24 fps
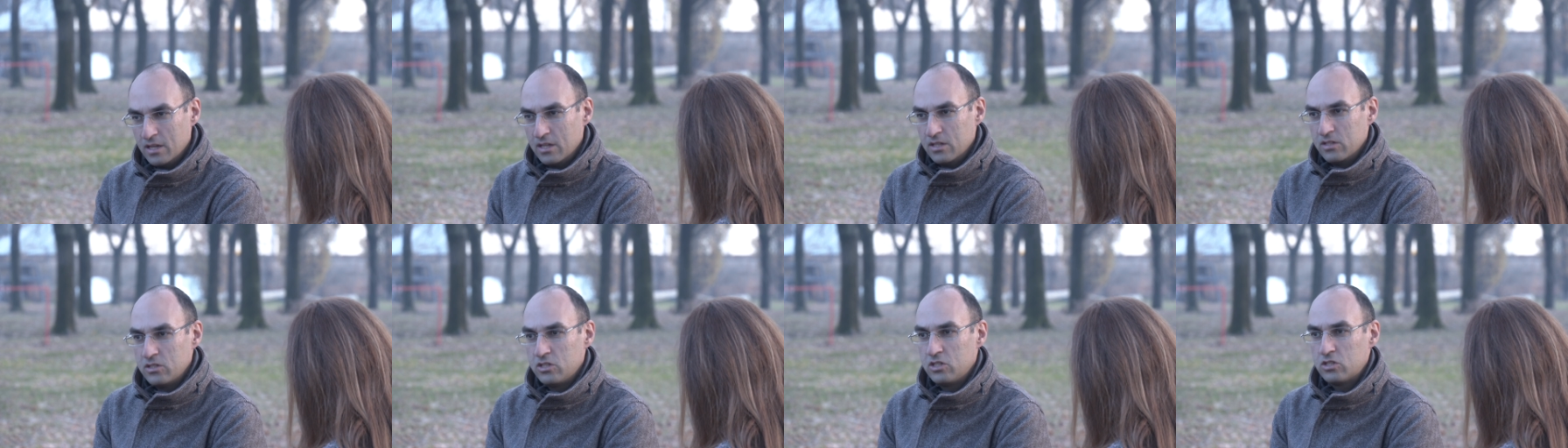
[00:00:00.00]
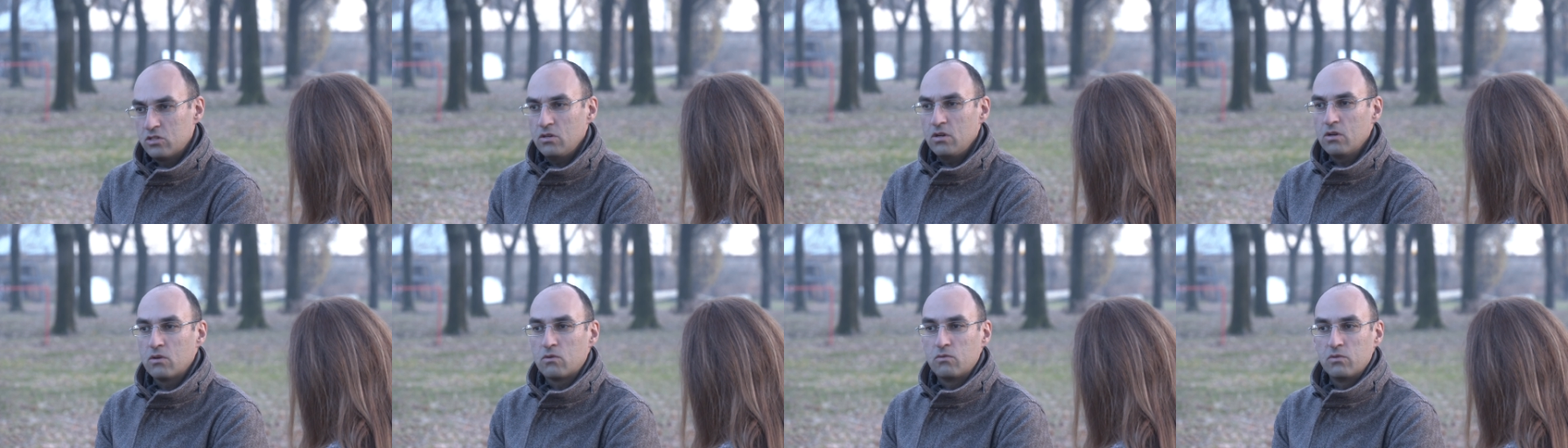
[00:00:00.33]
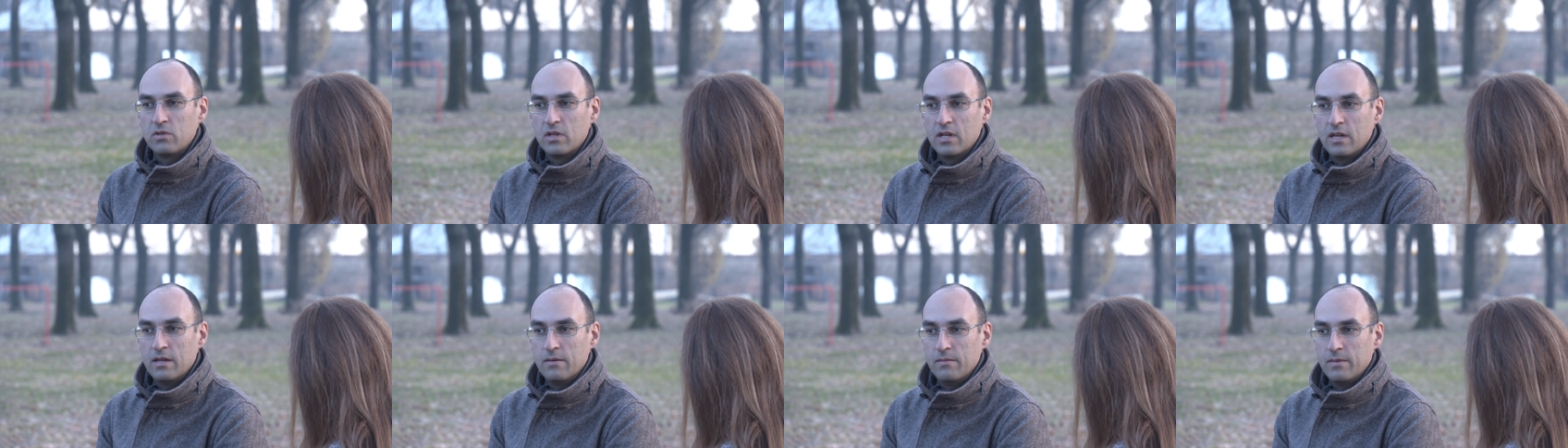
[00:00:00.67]
Ci sono
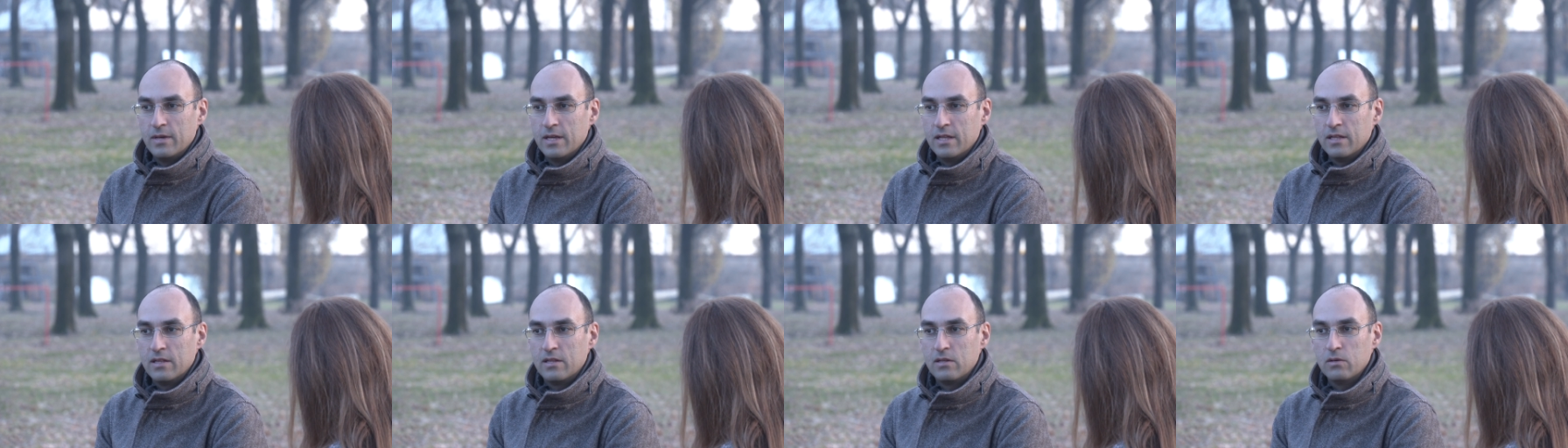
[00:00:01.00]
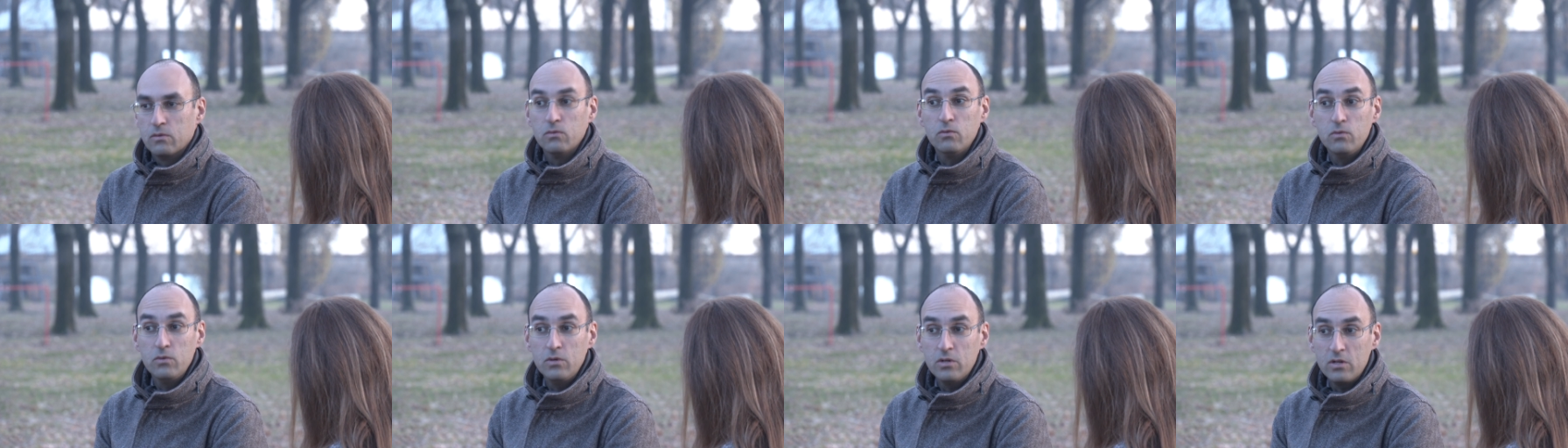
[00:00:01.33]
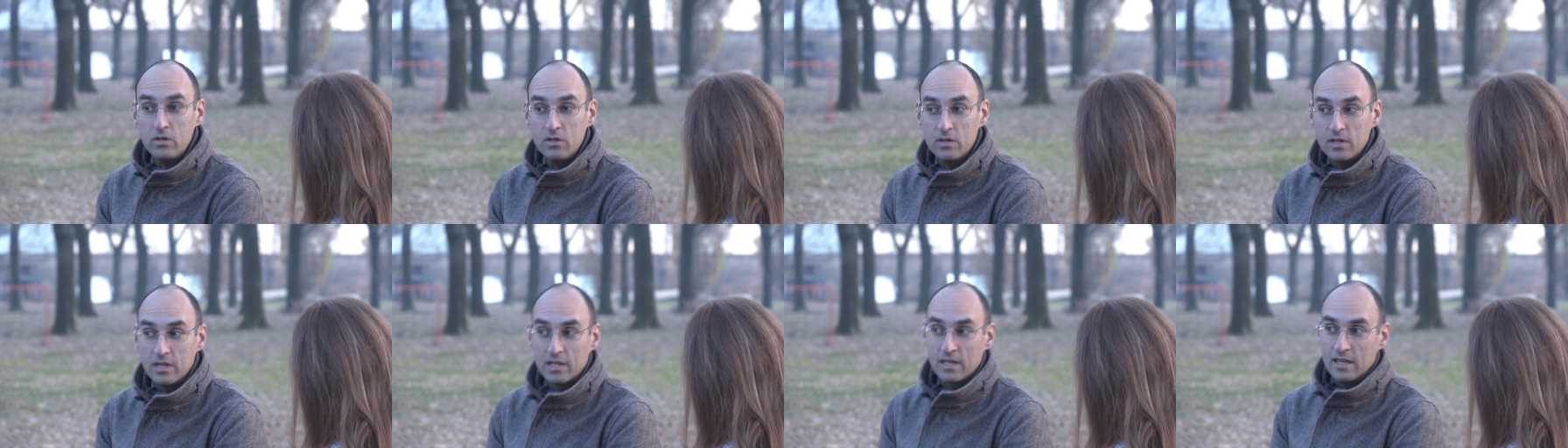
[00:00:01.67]
alcuni elementi.
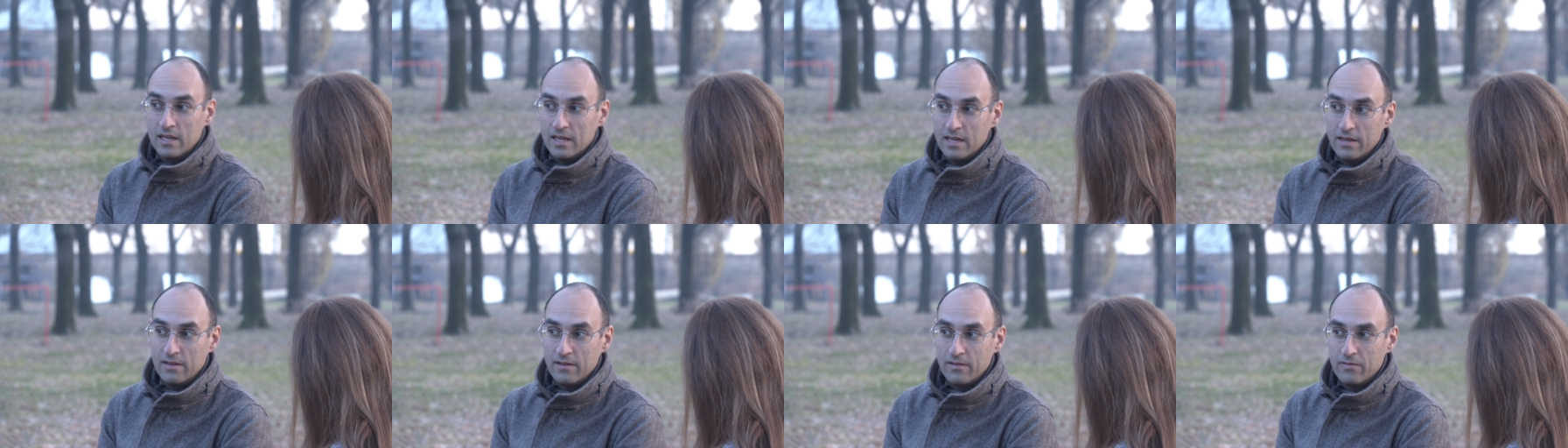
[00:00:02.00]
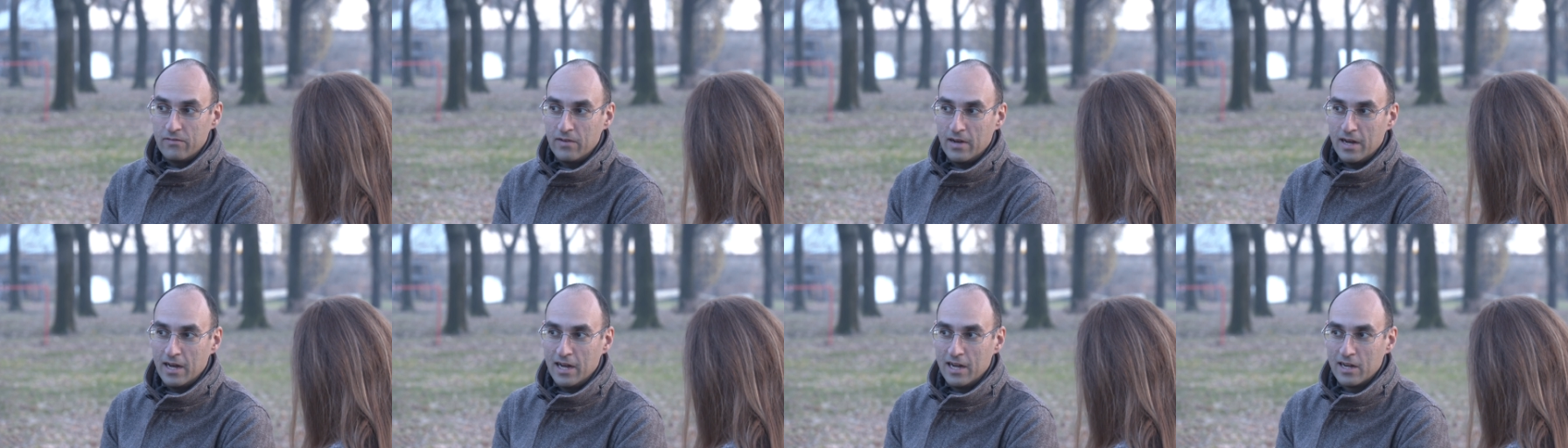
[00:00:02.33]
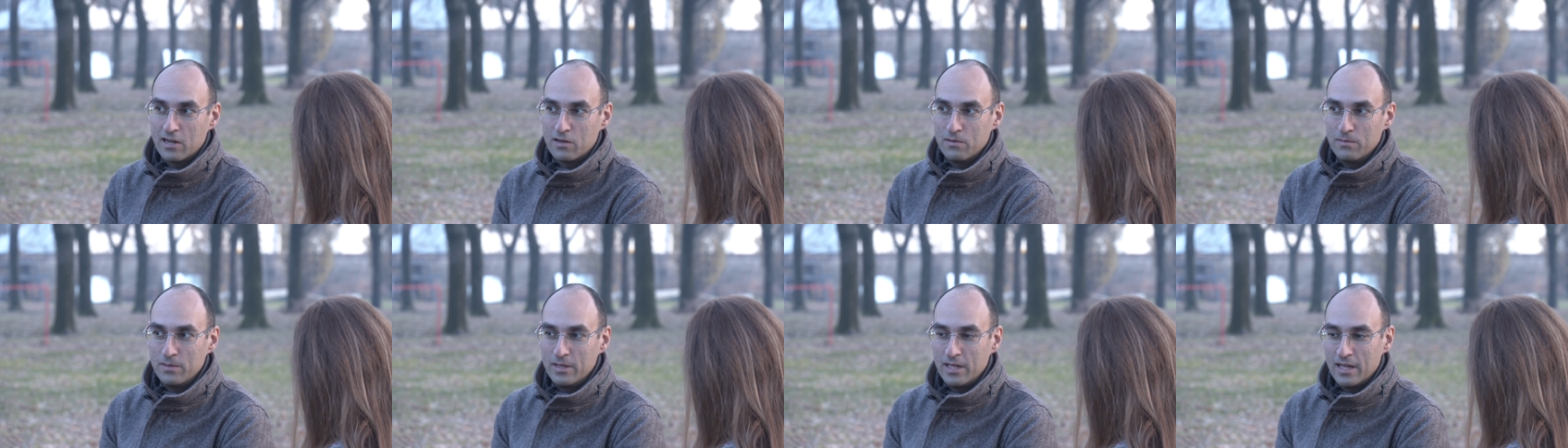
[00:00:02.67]
Uno che fa,
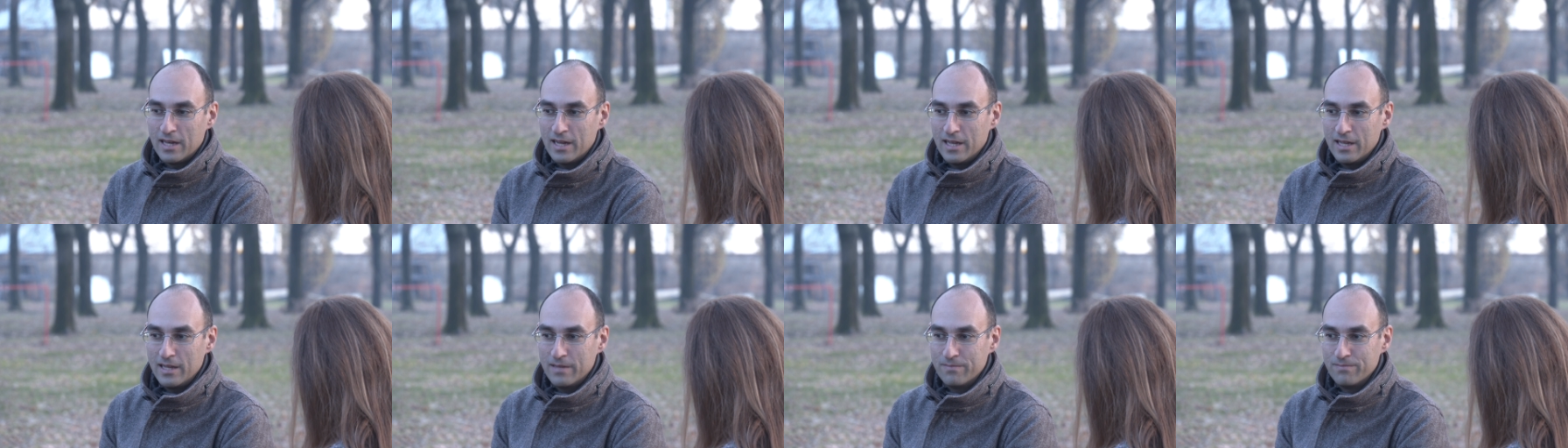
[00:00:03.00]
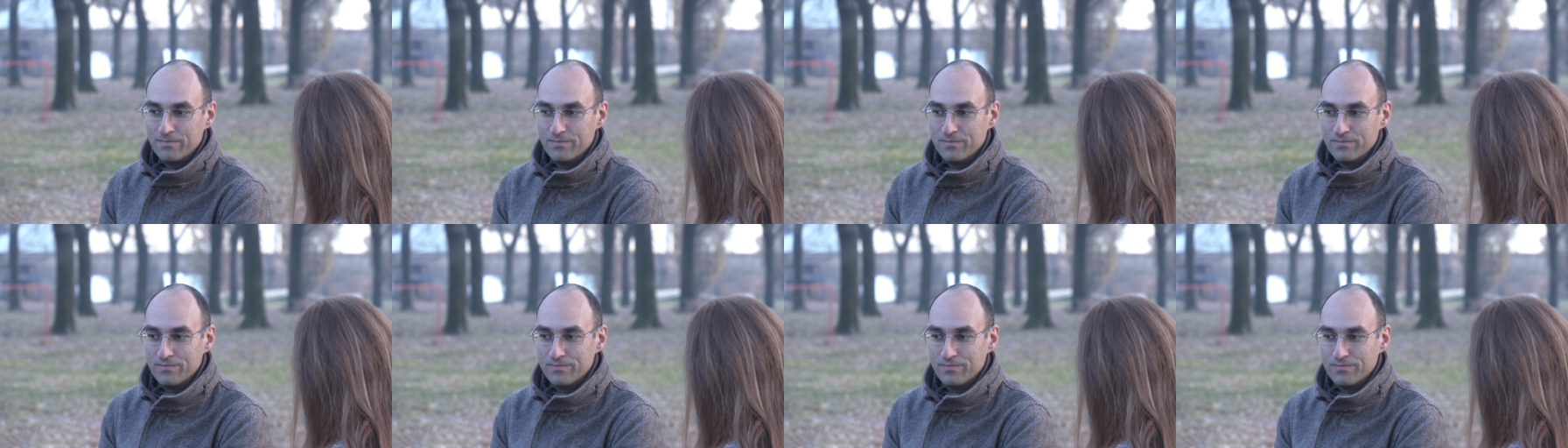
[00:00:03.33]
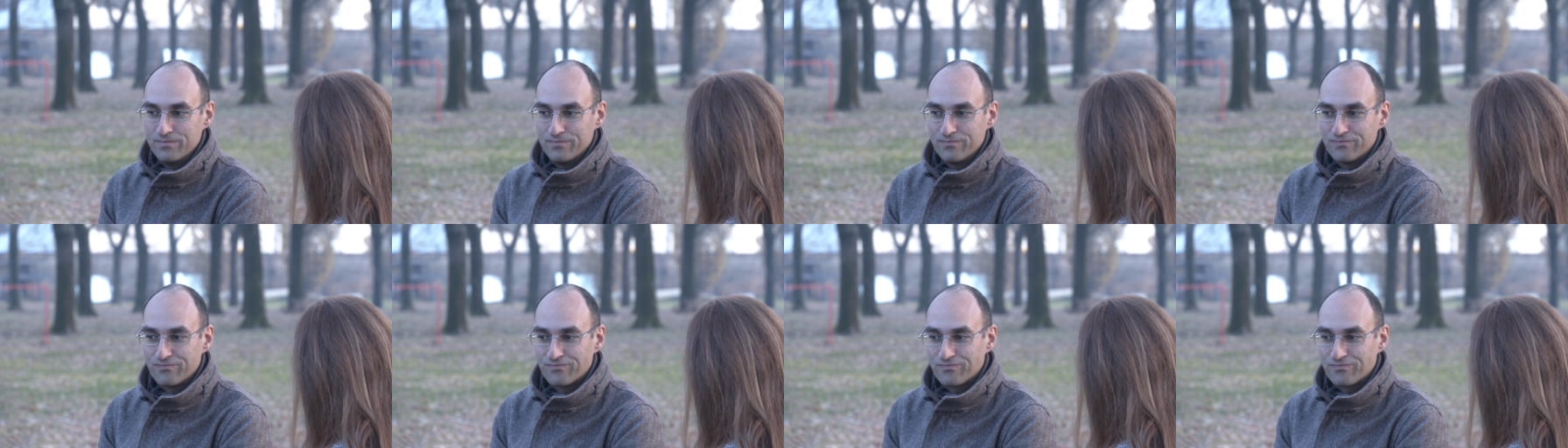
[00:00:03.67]
come dire... Mh, mm,